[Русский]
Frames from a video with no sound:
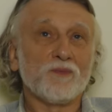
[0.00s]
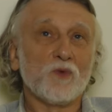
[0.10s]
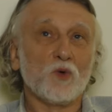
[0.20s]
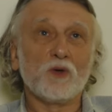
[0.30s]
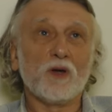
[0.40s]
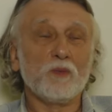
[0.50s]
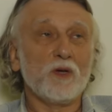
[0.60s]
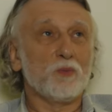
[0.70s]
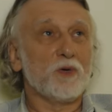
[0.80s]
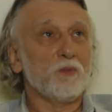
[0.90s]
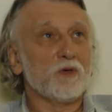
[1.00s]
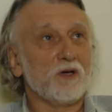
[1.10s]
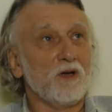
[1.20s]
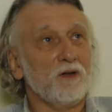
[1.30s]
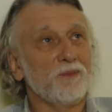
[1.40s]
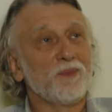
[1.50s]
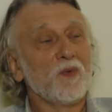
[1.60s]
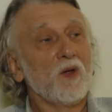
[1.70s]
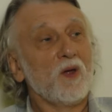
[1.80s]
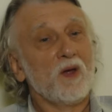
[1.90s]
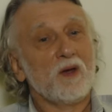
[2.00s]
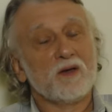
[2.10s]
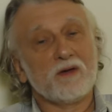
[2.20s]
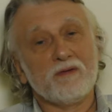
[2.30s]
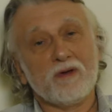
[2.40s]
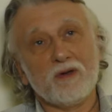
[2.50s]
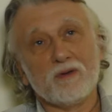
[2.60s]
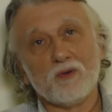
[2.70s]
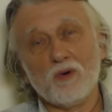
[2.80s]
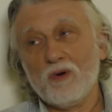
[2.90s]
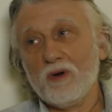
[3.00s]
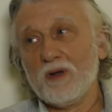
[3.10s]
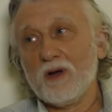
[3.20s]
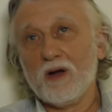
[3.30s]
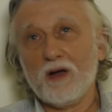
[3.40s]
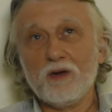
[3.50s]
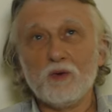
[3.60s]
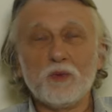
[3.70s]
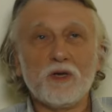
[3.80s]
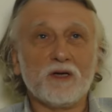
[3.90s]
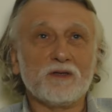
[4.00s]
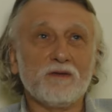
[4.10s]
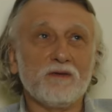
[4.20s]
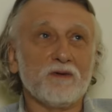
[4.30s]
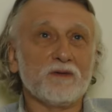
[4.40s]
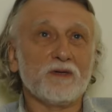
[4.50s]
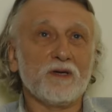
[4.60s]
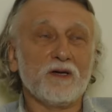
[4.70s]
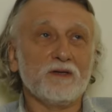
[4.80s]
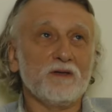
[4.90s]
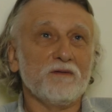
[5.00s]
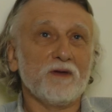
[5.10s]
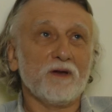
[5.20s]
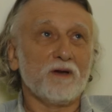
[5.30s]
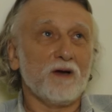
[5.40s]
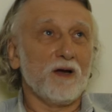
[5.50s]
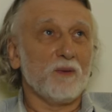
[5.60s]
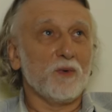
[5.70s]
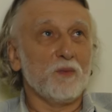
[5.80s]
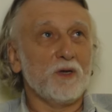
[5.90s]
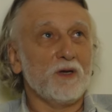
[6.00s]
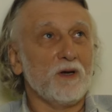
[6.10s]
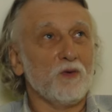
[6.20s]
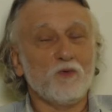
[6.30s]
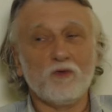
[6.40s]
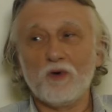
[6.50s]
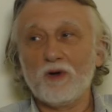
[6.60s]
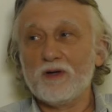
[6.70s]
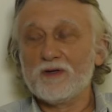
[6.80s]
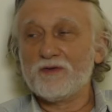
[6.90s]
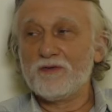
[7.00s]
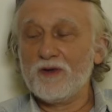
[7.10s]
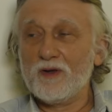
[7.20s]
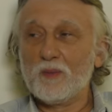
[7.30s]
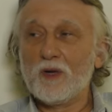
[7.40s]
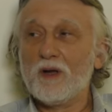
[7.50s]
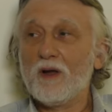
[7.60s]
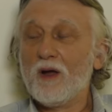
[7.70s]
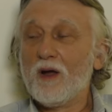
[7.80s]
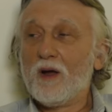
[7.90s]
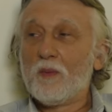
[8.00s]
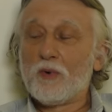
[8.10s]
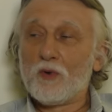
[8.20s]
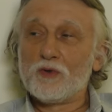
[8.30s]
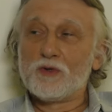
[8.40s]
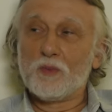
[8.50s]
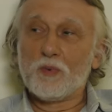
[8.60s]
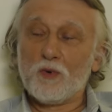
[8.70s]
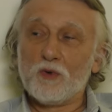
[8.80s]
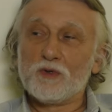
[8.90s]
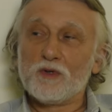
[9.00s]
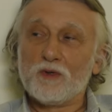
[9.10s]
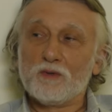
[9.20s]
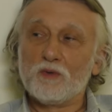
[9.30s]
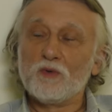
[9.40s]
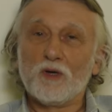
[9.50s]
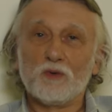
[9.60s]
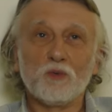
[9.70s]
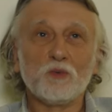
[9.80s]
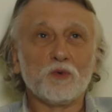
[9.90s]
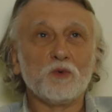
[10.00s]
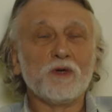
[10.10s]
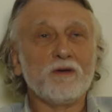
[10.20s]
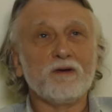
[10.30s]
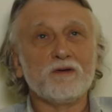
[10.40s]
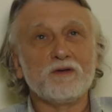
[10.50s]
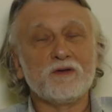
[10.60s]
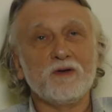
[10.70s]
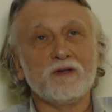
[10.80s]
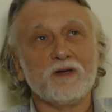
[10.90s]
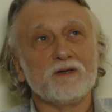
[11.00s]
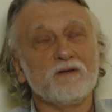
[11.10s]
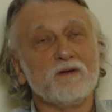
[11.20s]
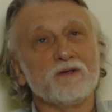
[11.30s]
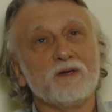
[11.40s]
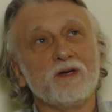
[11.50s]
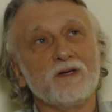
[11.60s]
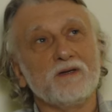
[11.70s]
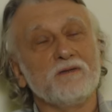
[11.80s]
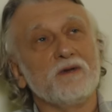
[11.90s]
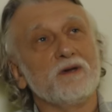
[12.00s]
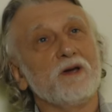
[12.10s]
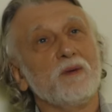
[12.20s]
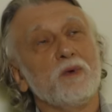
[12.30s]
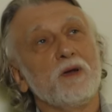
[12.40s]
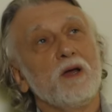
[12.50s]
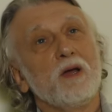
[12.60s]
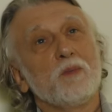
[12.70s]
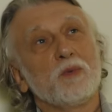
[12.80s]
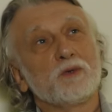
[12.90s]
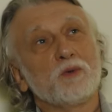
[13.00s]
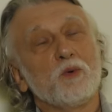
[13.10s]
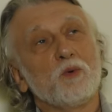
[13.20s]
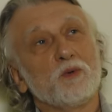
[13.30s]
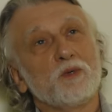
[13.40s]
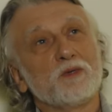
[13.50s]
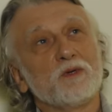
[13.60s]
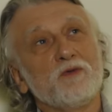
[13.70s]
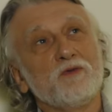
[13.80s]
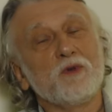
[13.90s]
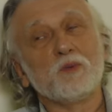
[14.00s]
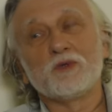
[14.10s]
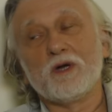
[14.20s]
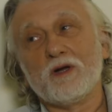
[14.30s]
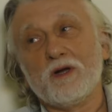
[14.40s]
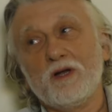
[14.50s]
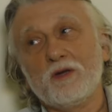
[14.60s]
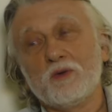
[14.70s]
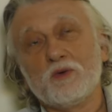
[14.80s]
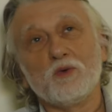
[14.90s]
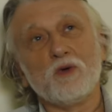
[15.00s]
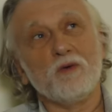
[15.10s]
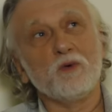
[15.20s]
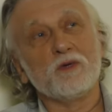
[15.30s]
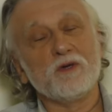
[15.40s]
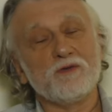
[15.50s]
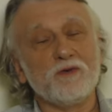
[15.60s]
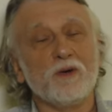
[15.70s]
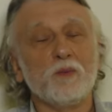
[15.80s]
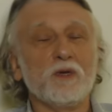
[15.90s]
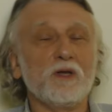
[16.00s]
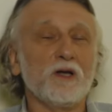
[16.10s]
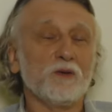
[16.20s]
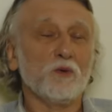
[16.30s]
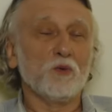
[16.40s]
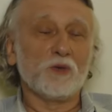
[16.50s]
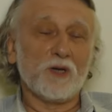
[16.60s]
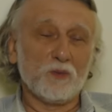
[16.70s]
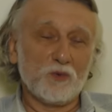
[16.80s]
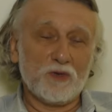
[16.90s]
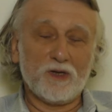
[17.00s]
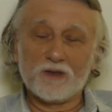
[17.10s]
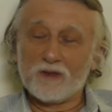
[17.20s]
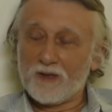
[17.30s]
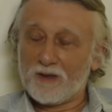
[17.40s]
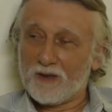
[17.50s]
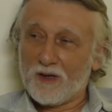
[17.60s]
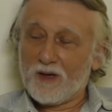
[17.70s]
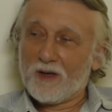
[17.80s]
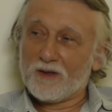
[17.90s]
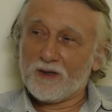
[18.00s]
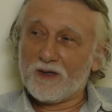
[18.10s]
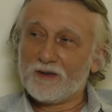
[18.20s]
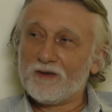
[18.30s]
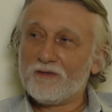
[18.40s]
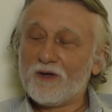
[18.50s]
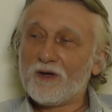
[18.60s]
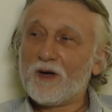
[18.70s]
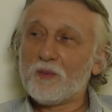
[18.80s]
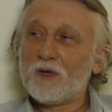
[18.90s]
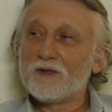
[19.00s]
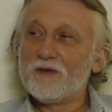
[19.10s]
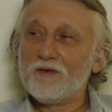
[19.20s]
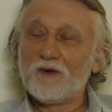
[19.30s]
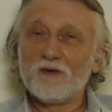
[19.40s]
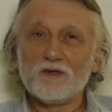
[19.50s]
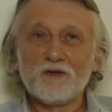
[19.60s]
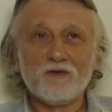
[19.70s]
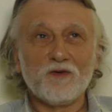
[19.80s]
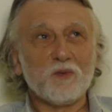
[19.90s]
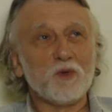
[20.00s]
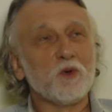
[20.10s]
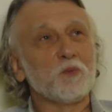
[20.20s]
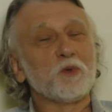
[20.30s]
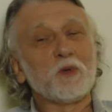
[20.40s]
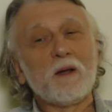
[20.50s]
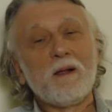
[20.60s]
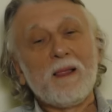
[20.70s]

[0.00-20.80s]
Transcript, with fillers: Он ко мне прибежал, говорит, ой, ай, у меня активировалась негативная карма, меня уволили с фирмы, прочее, прочее. Ну, я думаю, ну, наверное, действительно активировалась негативная карма, поскольку, так сказать, фирму закрыли. То есть у кого-то из фирмы, да, ну, там у директора негативная карма активировалась, и фирма лопнула.